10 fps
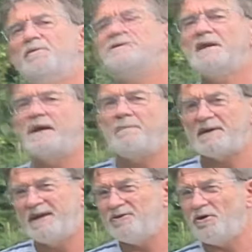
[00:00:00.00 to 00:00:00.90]
bonsaï à
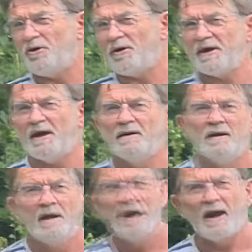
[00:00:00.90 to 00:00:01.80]
partir de rien,
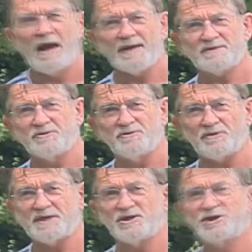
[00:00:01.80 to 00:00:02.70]
Reste sur cette